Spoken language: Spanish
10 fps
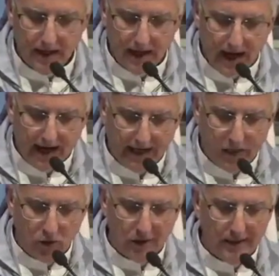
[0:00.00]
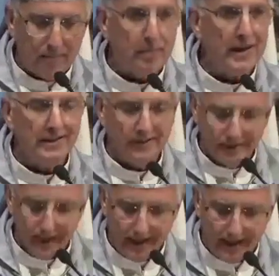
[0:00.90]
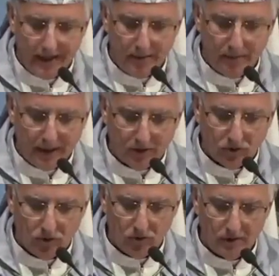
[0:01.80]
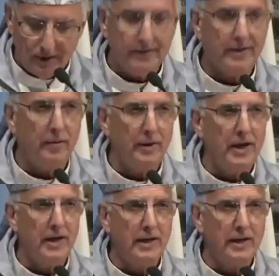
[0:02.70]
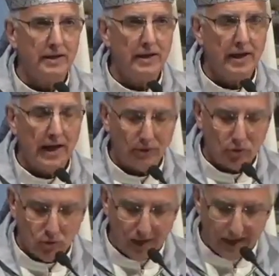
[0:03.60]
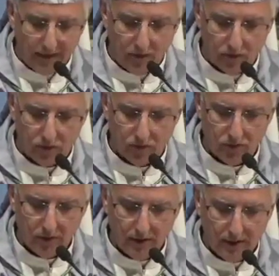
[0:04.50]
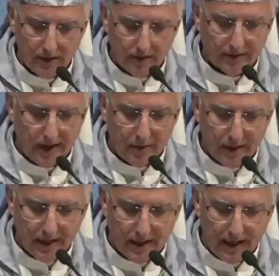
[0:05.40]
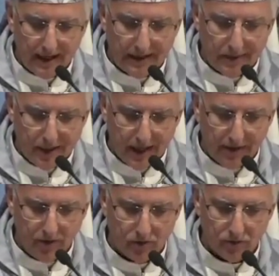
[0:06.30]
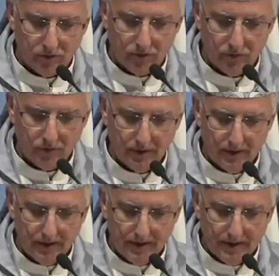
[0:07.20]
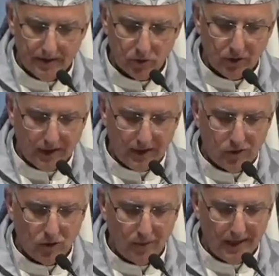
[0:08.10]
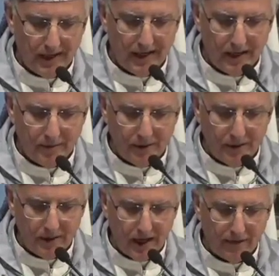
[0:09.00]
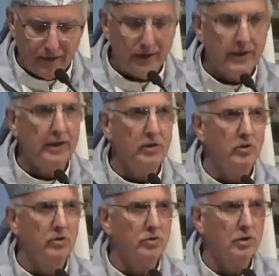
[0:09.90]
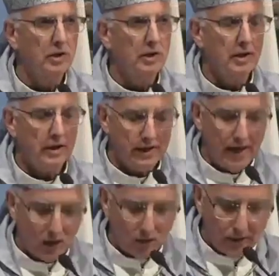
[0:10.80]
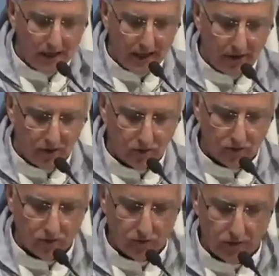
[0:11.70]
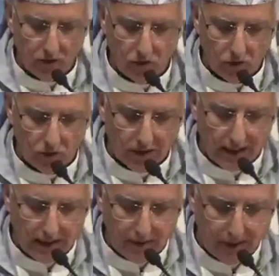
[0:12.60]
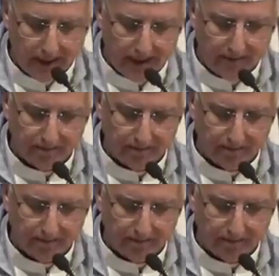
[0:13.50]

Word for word: A Él no le espanta el peso y sabrá ayudarnos, sabrá aliviarnos. Nos ha dicho, vengan a mí afligidos y agobiados, y yo los aliviaré.